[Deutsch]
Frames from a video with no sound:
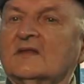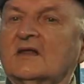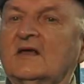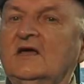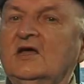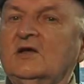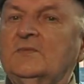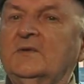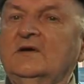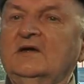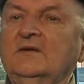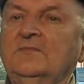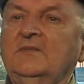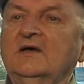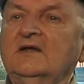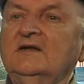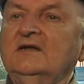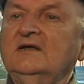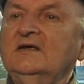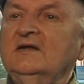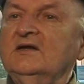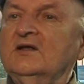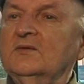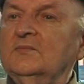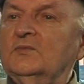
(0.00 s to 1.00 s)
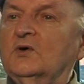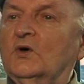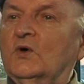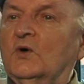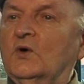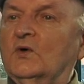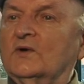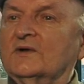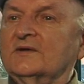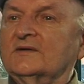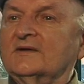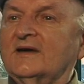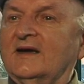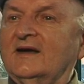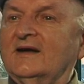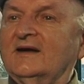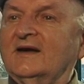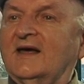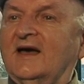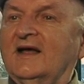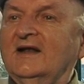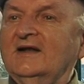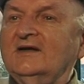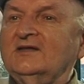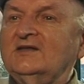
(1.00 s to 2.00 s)
Ich bin in Berlin geboren, ein
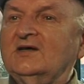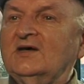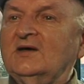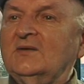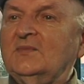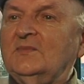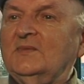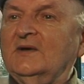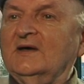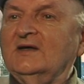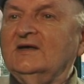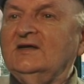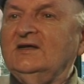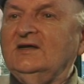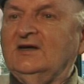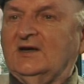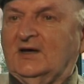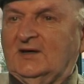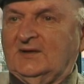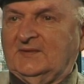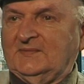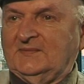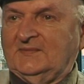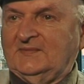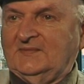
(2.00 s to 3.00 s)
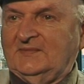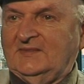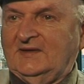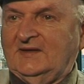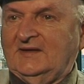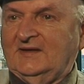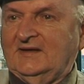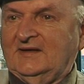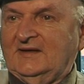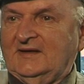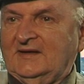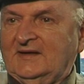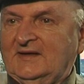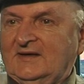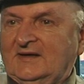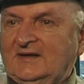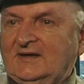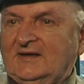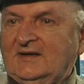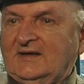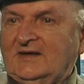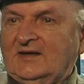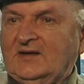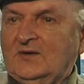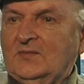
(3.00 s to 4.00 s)
alter Berliner.
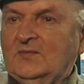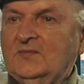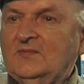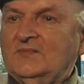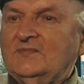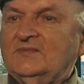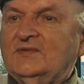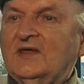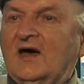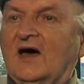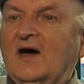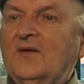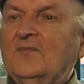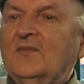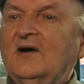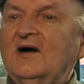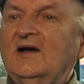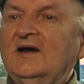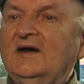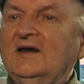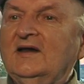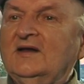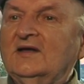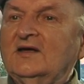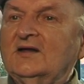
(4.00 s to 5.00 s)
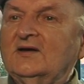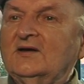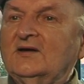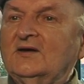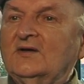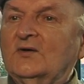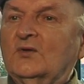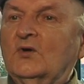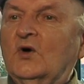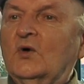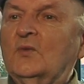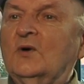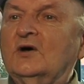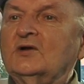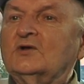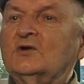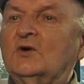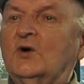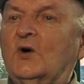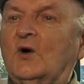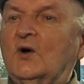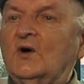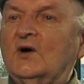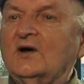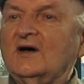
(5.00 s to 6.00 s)
Im damaligen Robert
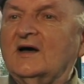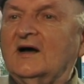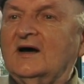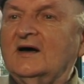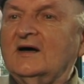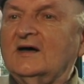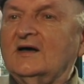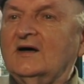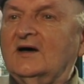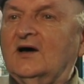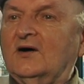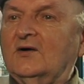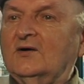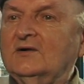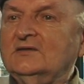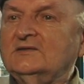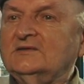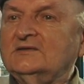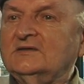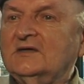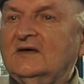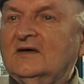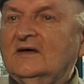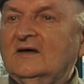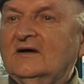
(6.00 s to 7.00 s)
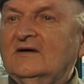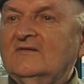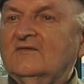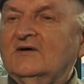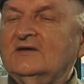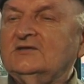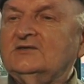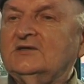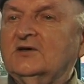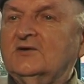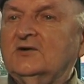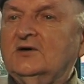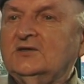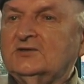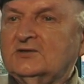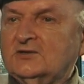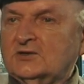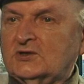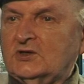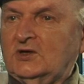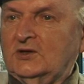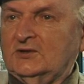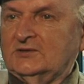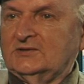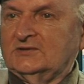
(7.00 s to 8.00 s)
Koch Krankenhaus, was ja heute
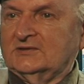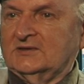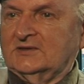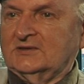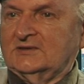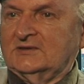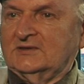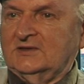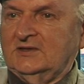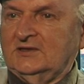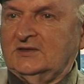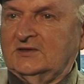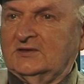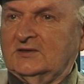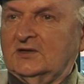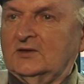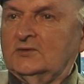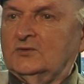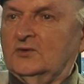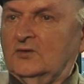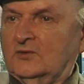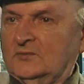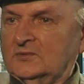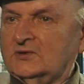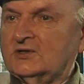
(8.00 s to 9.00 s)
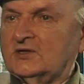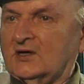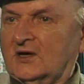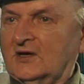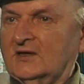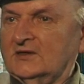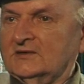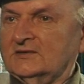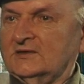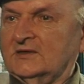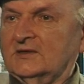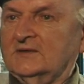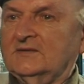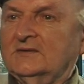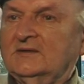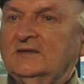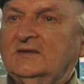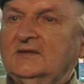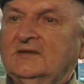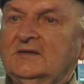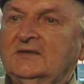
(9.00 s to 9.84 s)
geschlossen ist, nicht in der Atomstraße.